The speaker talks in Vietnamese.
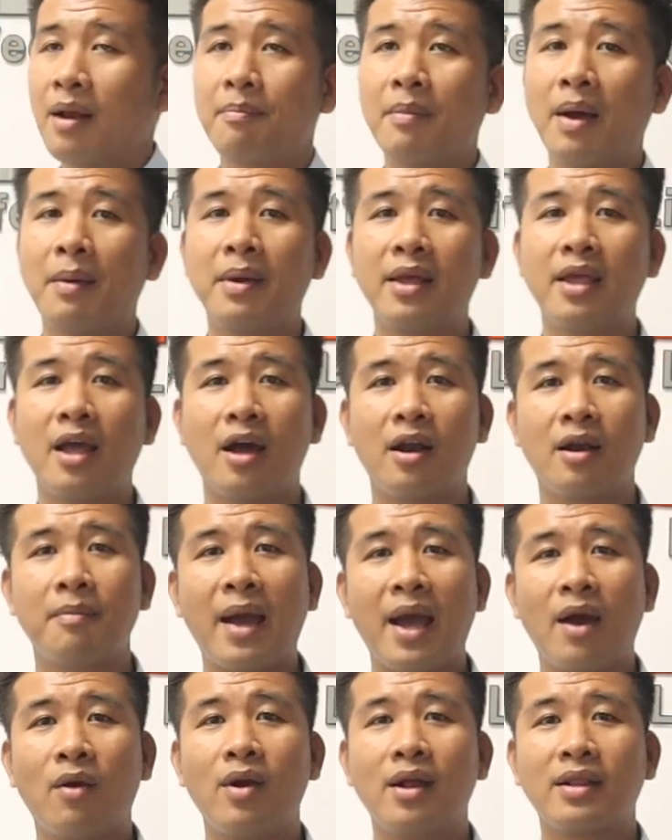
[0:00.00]
Mà bây giờ nó
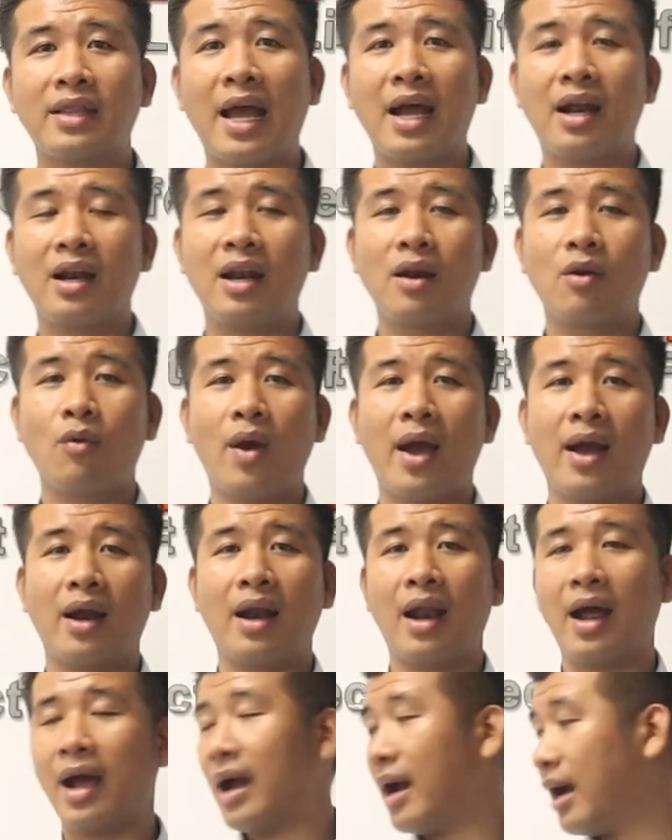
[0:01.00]
báo là tăng lên
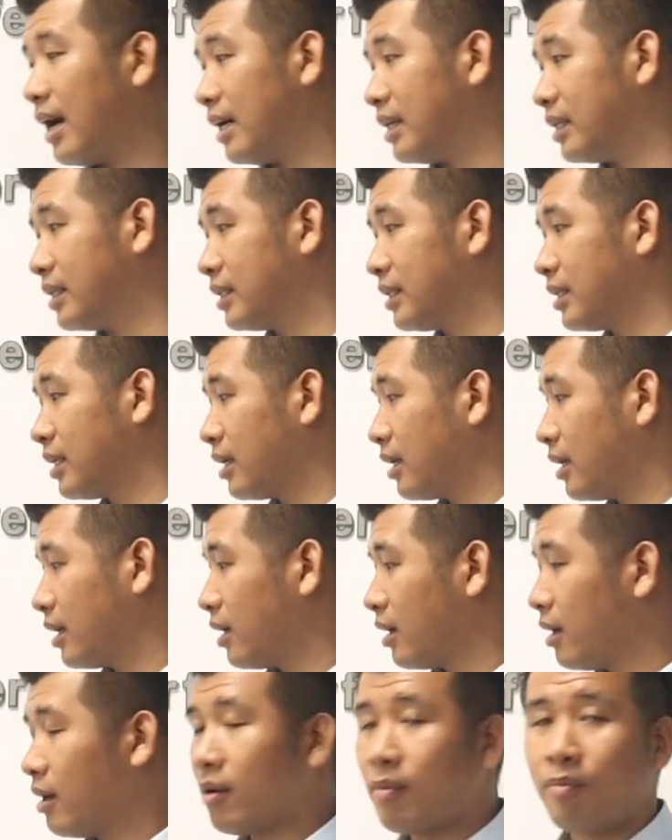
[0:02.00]
khoảng là
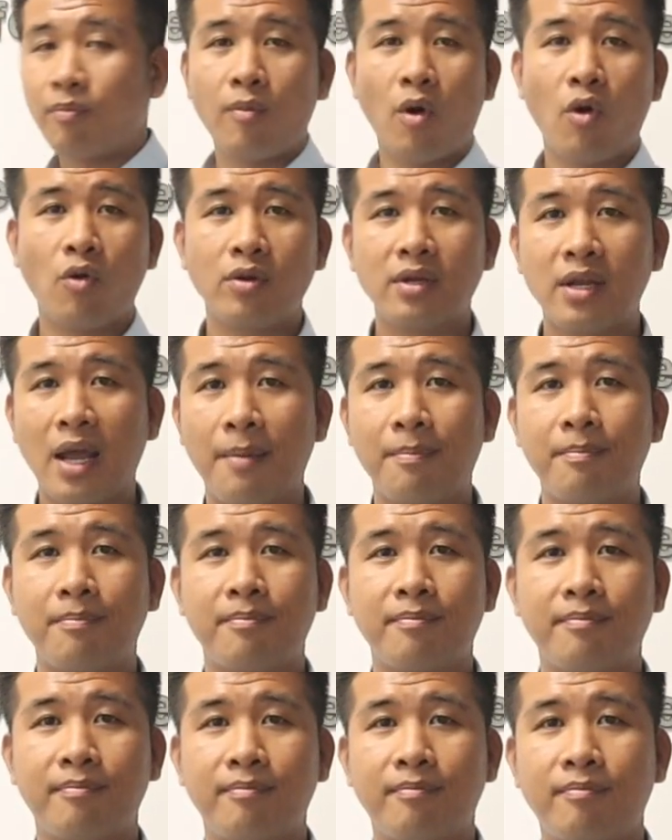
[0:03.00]
bốn trăm
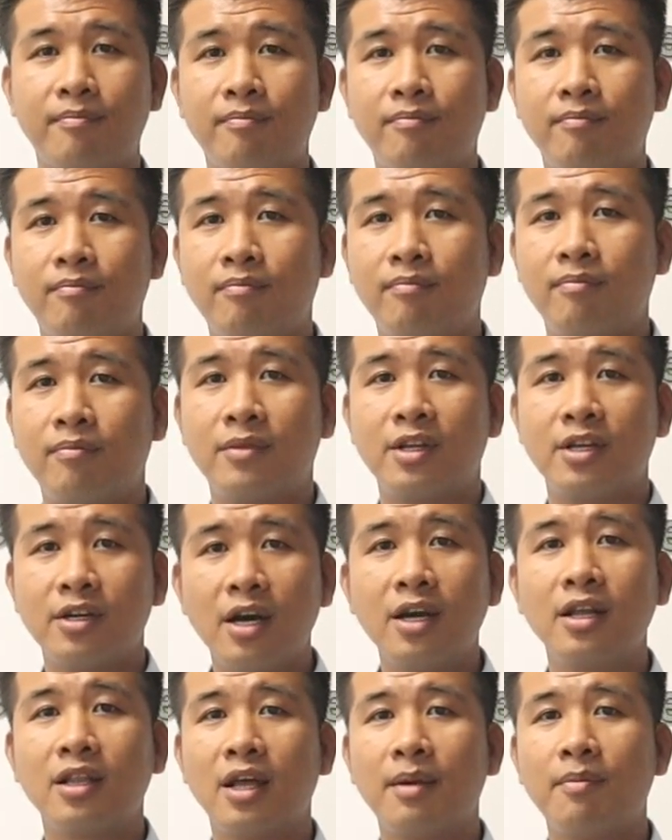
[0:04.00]

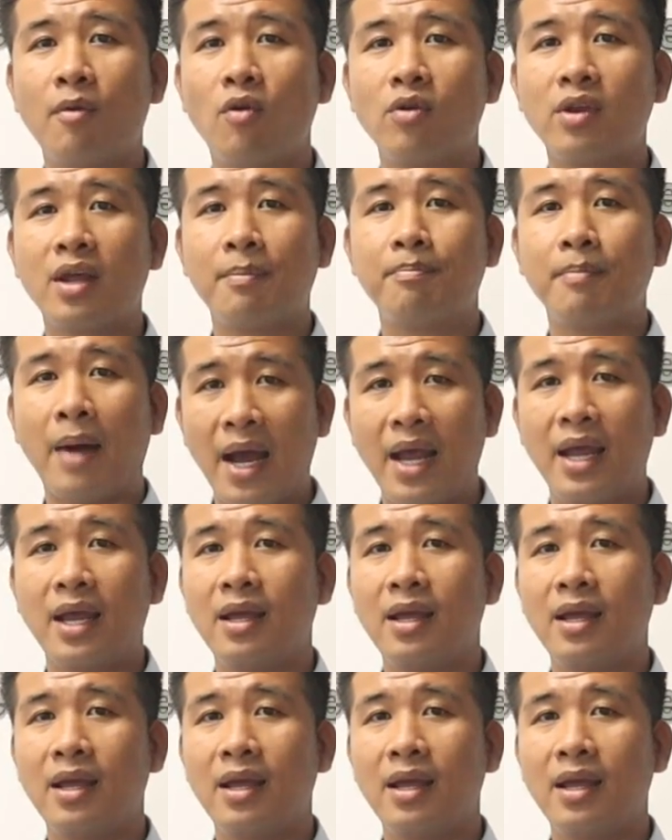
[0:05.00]
rưỡi tới bốn trăm bảy